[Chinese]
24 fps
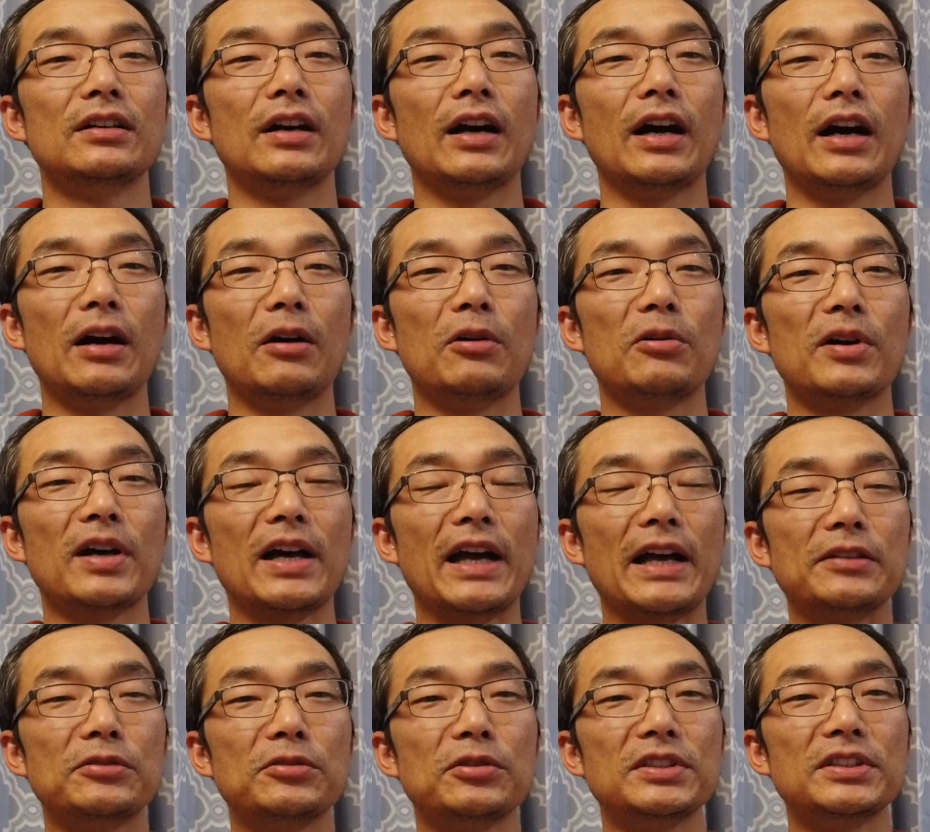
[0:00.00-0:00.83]
啊，我
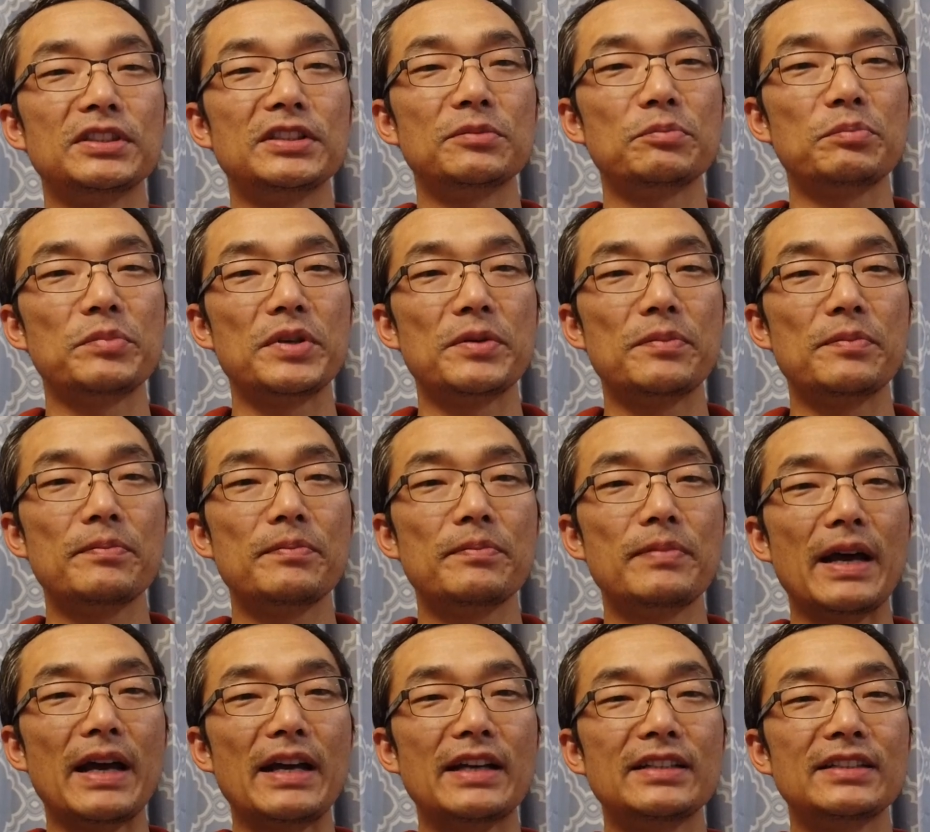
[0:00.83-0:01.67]
感觉我已经
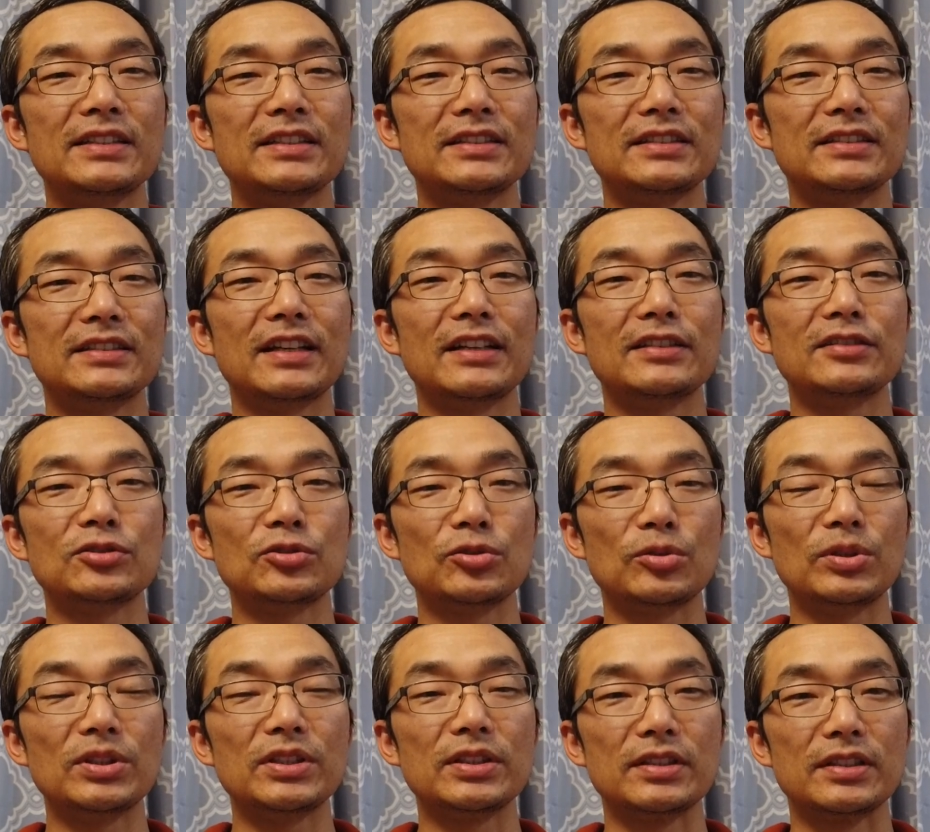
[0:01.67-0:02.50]
明白世间
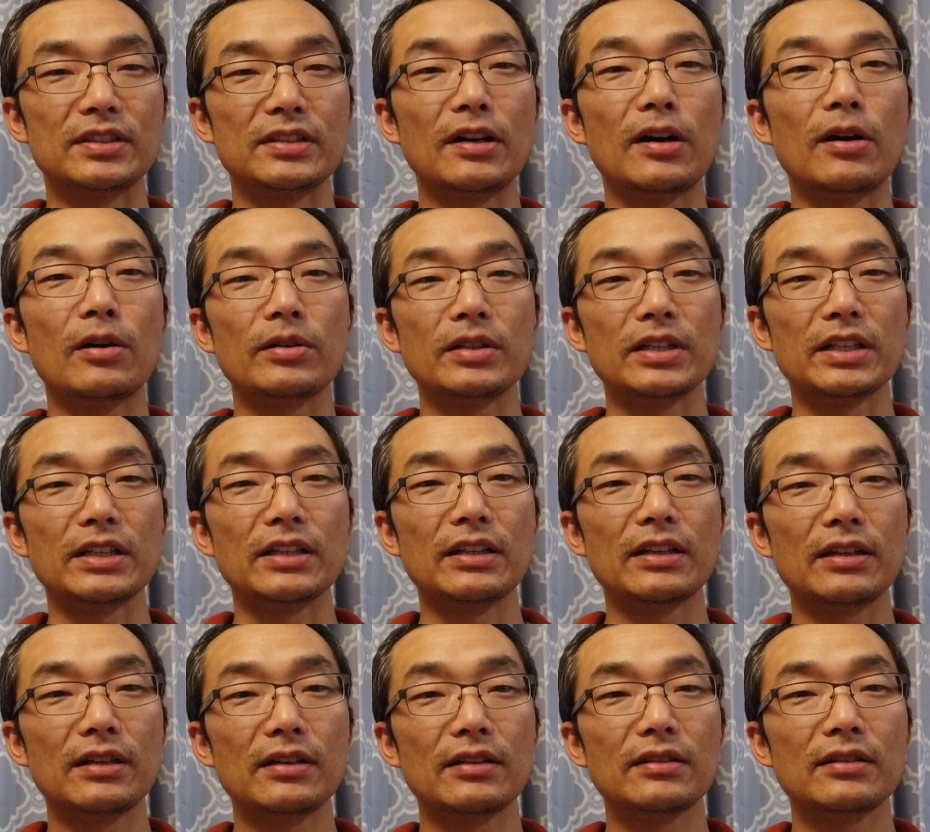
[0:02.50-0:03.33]
所有的道理
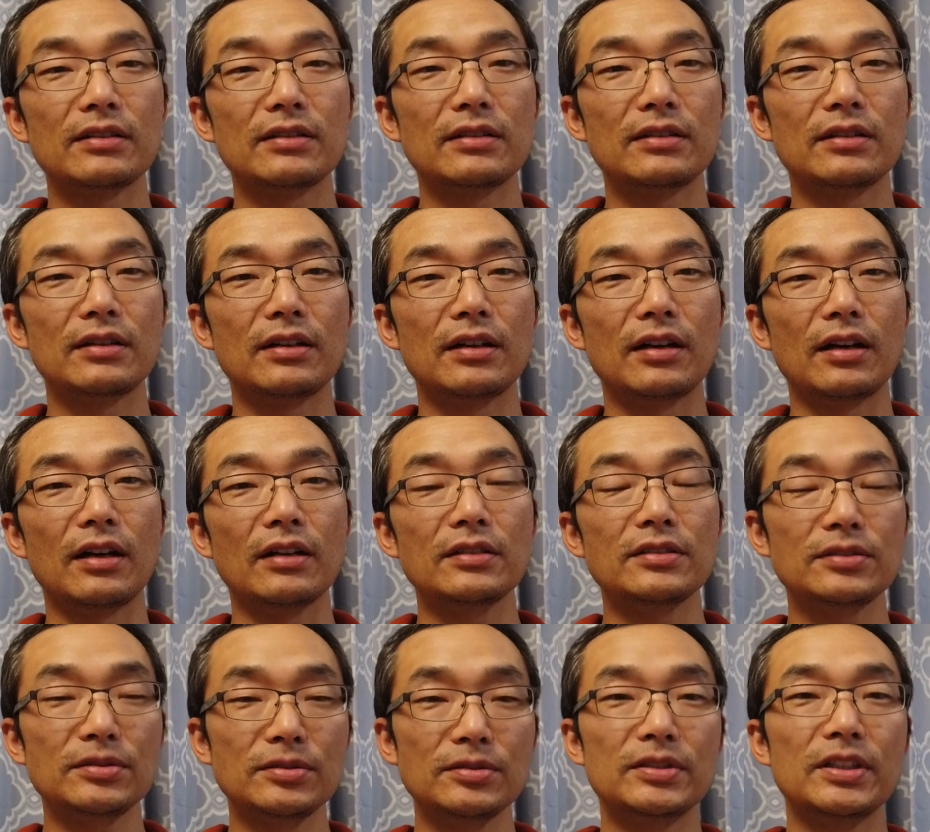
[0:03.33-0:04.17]
了，
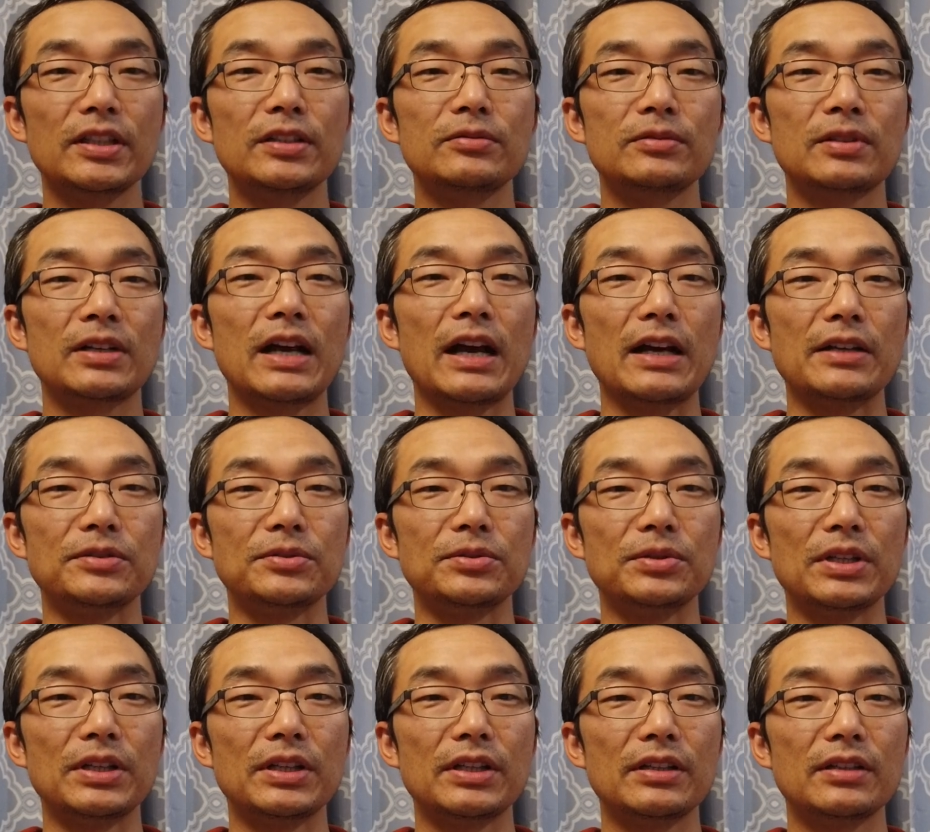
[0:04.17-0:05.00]
啊，就有这种感
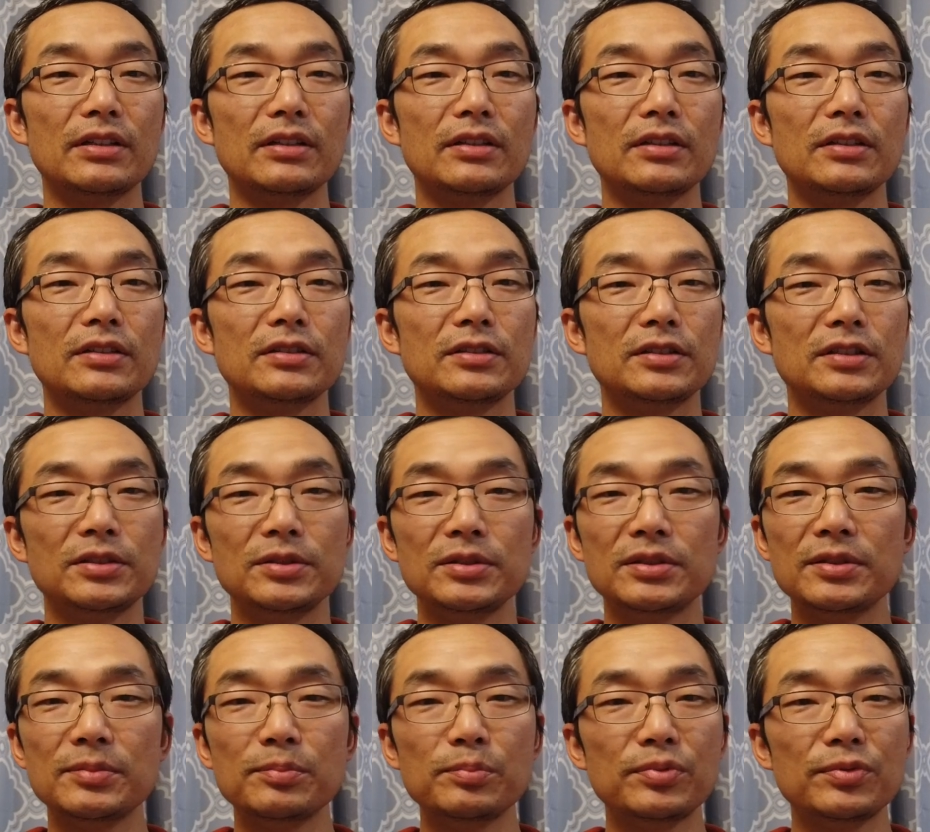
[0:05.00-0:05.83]
觉，
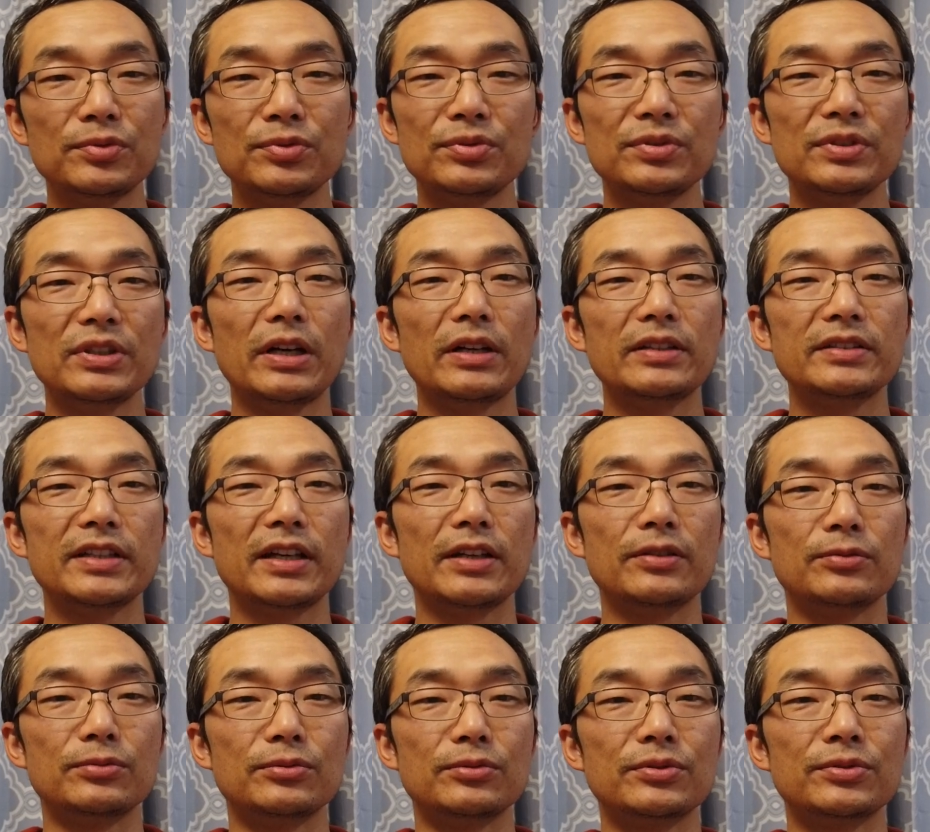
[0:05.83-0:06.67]
已经不需要
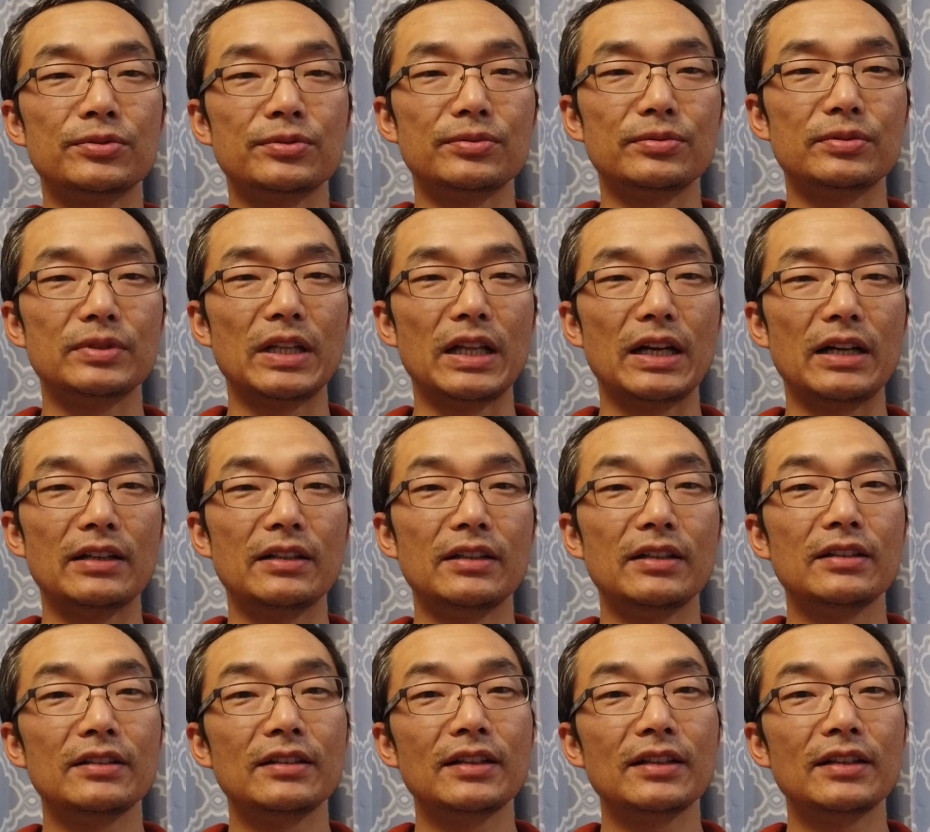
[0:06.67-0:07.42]
再读书了。